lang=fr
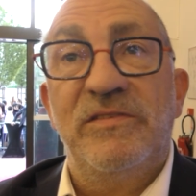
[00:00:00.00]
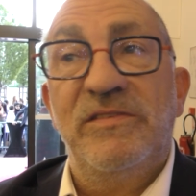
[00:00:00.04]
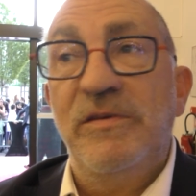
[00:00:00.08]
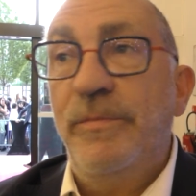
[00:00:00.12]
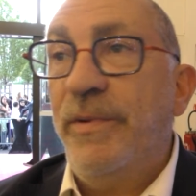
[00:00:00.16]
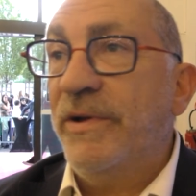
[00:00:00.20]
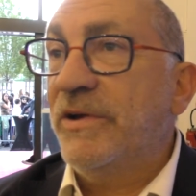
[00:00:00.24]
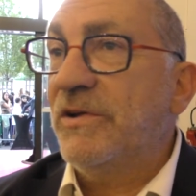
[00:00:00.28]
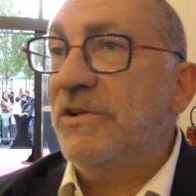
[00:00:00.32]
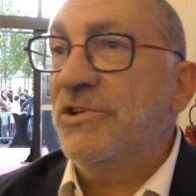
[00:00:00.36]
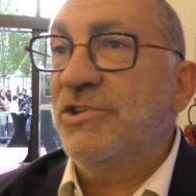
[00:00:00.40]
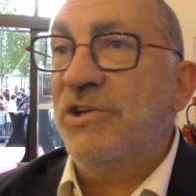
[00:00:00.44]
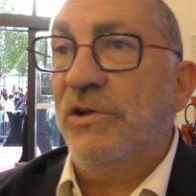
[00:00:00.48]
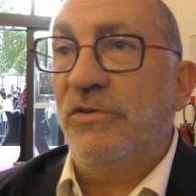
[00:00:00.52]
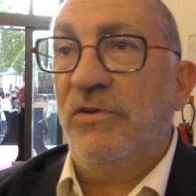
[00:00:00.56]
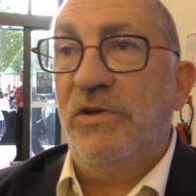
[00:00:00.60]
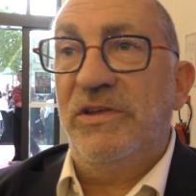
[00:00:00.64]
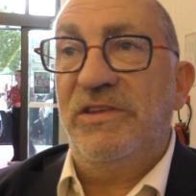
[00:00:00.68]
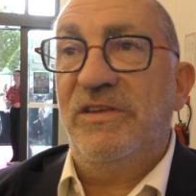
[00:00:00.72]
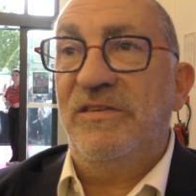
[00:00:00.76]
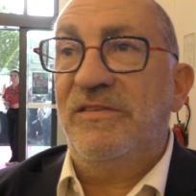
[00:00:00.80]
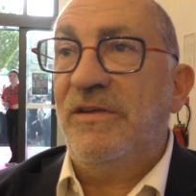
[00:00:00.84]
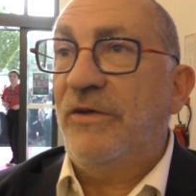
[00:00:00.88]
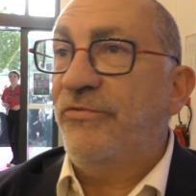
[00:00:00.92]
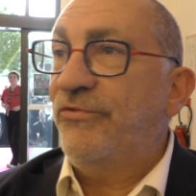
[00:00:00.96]
C'est pas que les gens
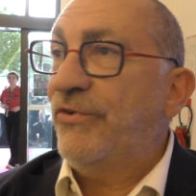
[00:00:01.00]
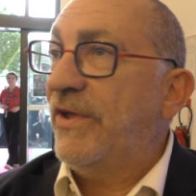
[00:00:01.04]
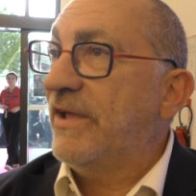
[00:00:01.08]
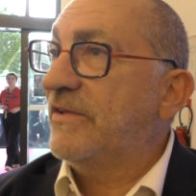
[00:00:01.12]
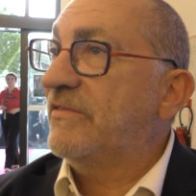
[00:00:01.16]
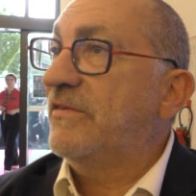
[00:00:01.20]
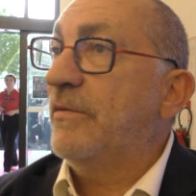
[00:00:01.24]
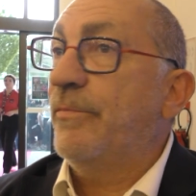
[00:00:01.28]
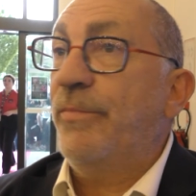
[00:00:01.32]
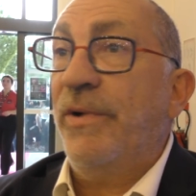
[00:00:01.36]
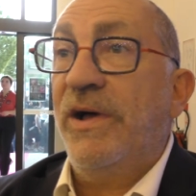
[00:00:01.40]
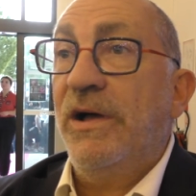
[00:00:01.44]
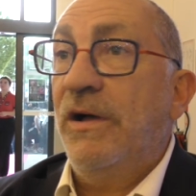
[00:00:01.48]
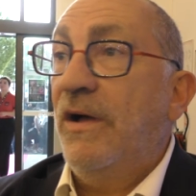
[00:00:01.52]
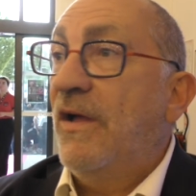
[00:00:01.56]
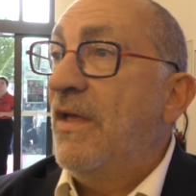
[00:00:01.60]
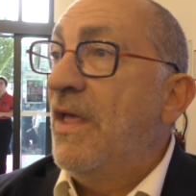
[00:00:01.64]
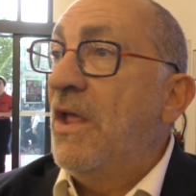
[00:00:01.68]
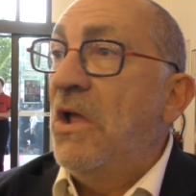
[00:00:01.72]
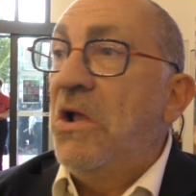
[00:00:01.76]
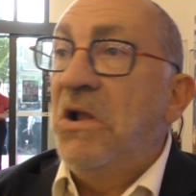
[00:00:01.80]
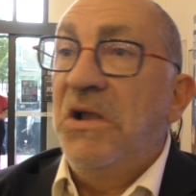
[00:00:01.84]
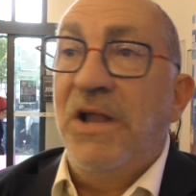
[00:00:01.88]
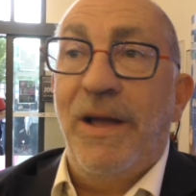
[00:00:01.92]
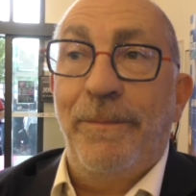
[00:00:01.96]
désaffectent, c'est pas
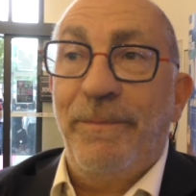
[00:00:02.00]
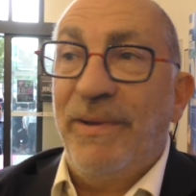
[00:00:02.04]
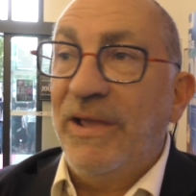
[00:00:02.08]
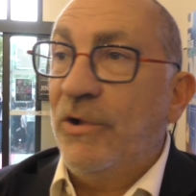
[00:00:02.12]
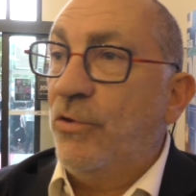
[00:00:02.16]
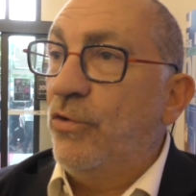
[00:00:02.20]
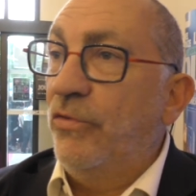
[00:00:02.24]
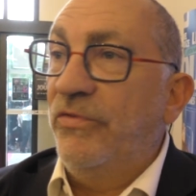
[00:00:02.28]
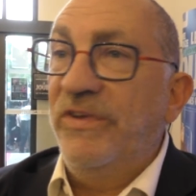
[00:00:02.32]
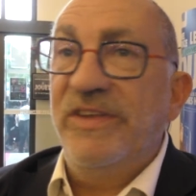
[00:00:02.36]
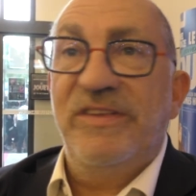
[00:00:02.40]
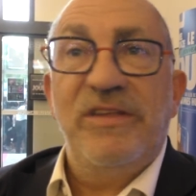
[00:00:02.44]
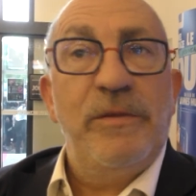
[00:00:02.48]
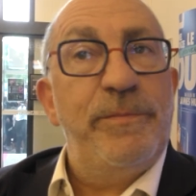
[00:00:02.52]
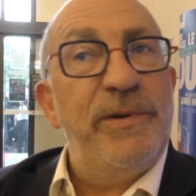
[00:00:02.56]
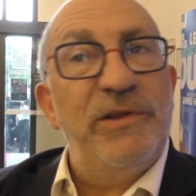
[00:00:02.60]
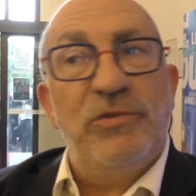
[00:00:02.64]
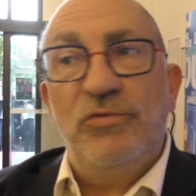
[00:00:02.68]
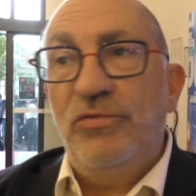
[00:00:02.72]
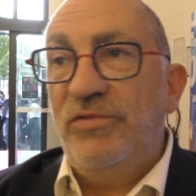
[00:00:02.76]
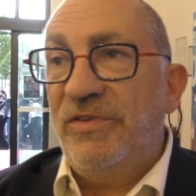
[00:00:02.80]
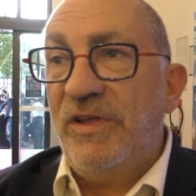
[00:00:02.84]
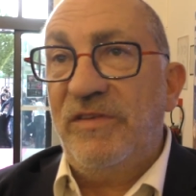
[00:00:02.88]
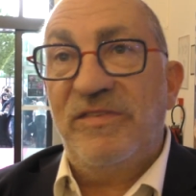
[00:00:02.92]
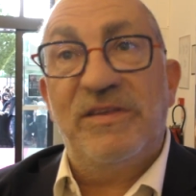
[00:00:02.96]
l'après-Covid, c'est pas
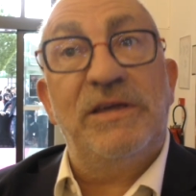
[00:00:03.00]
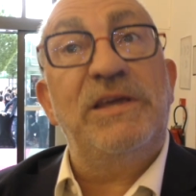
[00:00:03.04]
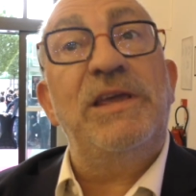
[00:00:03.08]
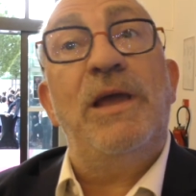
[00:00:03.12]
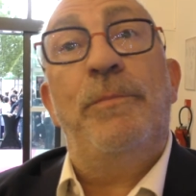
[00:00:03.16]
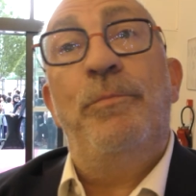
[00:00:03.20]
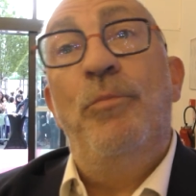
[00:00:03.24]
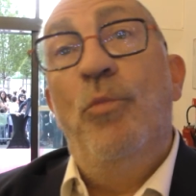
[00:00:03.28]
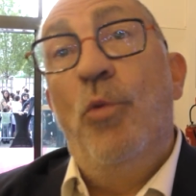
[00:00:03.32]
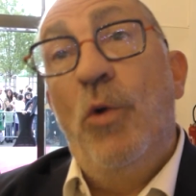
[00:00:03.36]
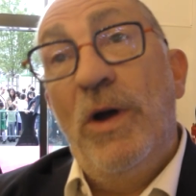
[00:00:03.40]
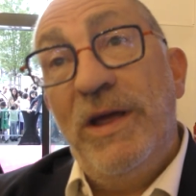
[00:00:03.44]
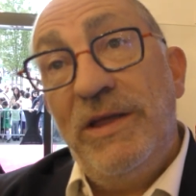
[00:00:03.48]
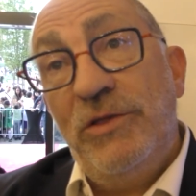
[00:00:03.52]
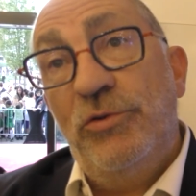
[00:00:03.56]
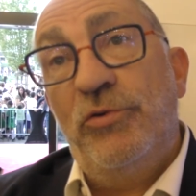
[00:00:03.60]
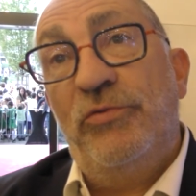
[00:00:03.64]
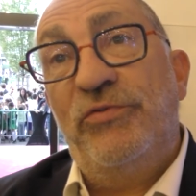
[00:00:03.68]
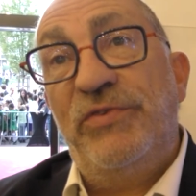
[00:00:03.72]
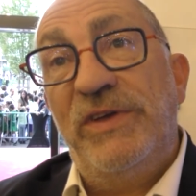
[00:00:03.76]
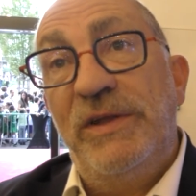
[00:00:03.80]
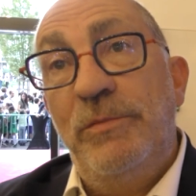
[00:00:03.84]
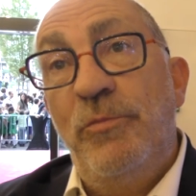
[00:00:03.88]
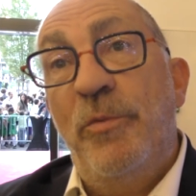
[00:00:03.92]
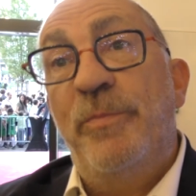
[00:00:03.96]
tout ça, c'est qu'il y a moins de
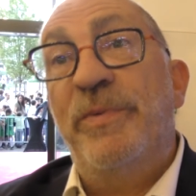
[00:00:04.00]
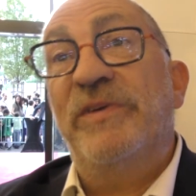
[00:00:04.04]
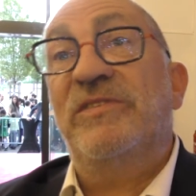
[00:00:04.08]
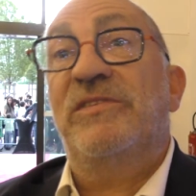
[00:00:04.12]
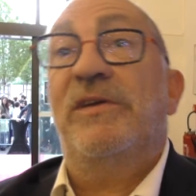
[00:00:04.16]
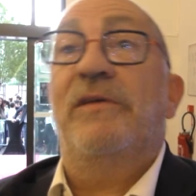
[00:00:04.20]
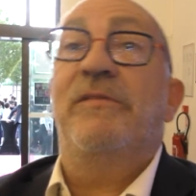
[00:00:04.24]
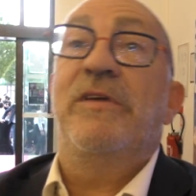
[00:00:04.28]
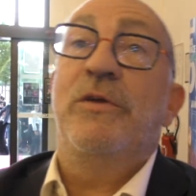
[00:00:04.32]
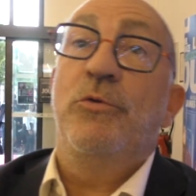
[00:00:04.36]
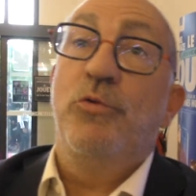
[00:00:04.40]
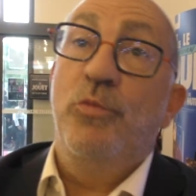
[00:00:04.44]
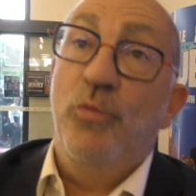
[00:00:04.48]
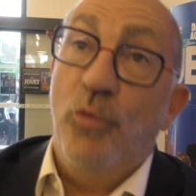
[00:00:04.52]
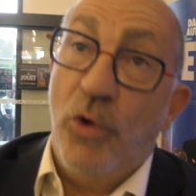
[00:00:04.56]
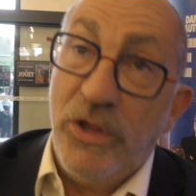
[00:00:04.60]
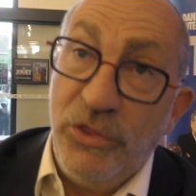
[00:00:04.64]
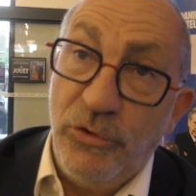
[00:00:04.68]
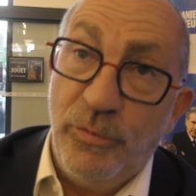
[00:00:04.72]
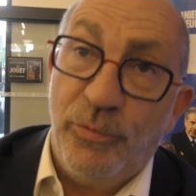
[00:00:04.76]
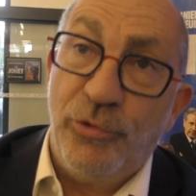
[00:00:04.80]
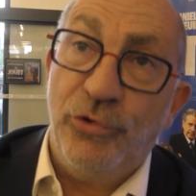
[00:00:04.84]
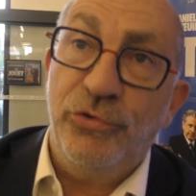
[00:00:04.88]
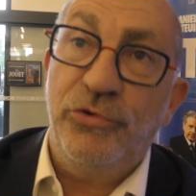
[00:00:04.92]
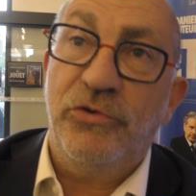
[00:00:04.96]
films parce qu'il y avait eu moins
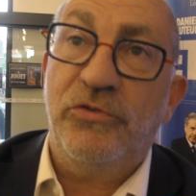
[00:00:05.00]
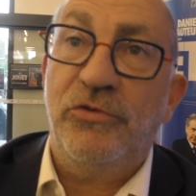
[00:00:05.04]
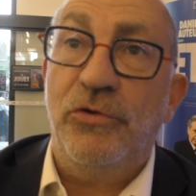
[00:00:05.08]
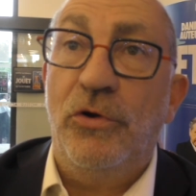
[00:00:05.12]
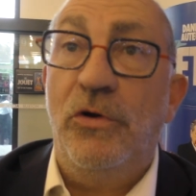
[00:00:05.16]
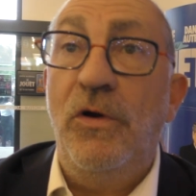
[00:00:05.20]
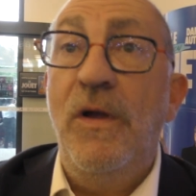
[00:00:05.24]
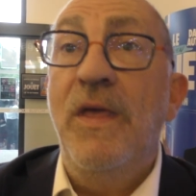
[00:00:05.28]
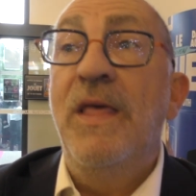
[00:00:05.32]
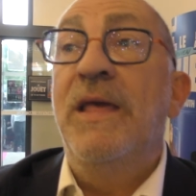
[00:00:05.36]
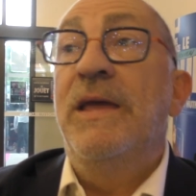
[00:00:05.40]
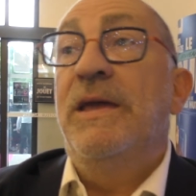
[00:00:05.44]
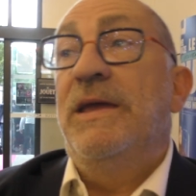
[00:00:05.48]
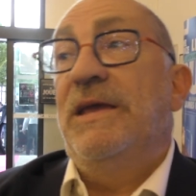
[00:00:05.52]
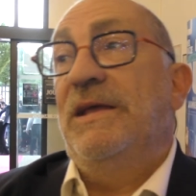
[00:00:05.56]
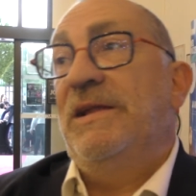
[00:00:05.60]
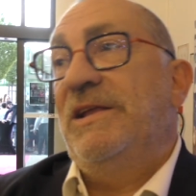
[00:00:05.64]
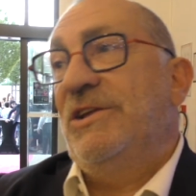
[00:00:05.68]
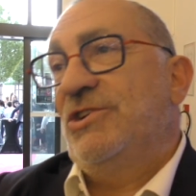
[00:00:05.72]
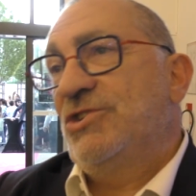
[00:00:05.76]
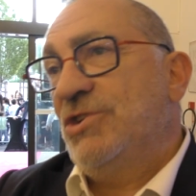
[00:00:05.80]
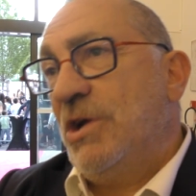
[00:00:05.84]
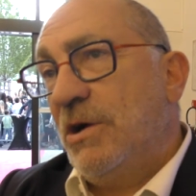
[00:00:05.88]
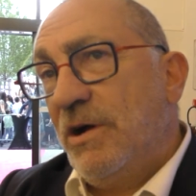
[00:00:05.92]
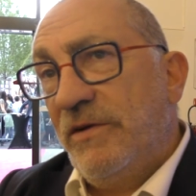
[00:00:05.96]
de production et
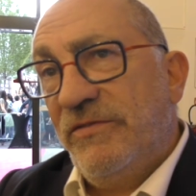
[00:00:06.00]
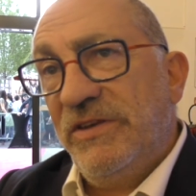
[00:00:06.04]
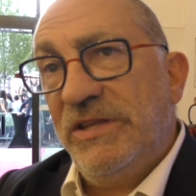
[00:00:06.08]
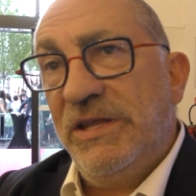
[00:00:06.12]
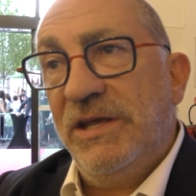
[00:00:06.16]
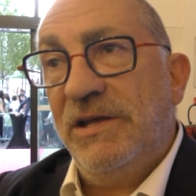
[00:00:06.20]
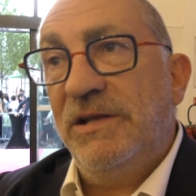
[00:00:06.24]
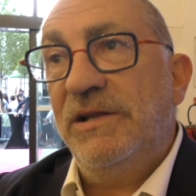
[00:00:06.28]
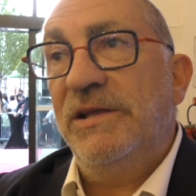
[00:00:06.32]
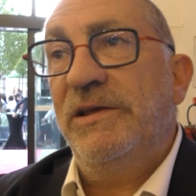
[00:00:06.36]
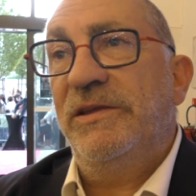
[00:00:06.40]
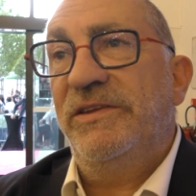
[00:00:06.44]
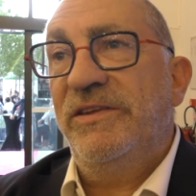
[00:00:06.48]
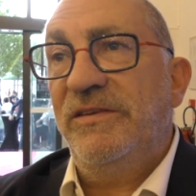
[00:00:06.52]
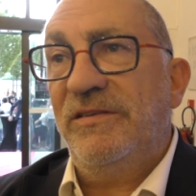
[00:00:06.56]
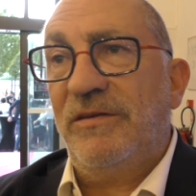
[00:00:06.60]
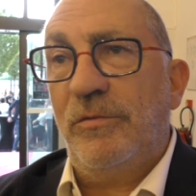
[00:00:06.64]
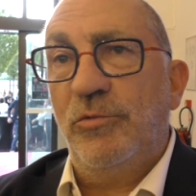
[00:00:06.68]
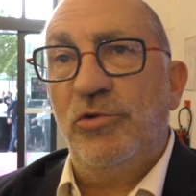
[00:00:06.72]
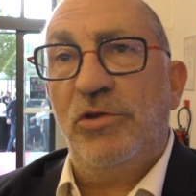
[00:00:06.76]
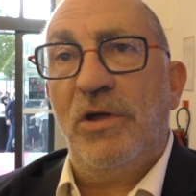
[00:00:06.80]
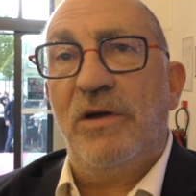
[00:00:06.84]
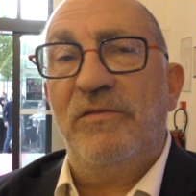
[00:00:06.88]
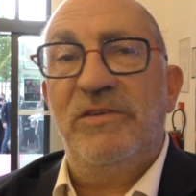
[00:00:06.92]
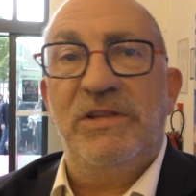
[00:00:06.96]
les gens avaient, les
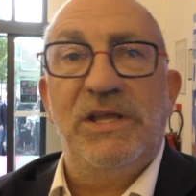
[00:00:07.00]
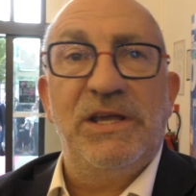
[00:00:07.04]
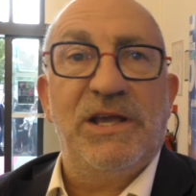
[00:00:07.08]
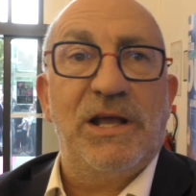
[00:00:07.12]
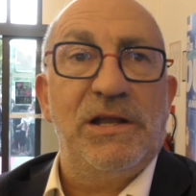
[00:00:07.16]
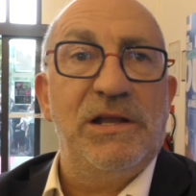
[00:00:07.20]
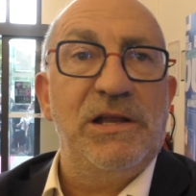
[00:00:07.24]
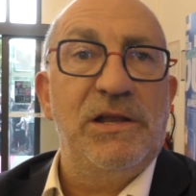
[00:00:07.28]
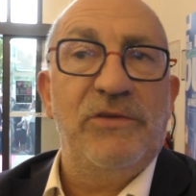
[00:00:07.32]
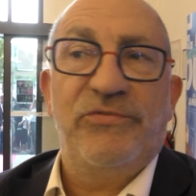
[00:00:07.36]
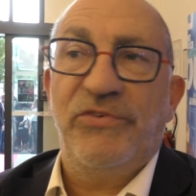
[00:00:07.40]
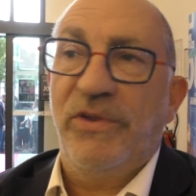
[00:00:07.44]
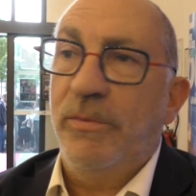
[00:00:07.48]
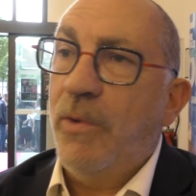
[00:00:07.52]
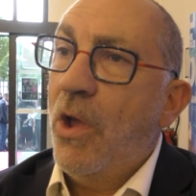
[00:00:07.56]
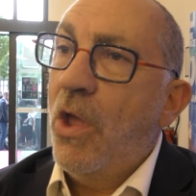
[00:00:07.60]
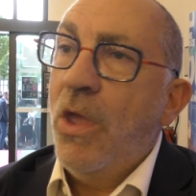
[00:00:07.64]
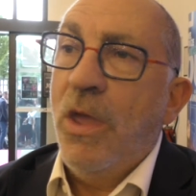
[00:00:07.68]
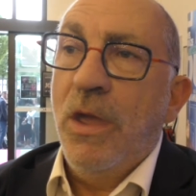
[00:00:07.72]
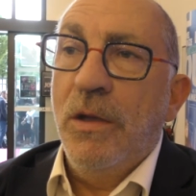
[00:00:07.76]
distributeurs avaient décalé les films.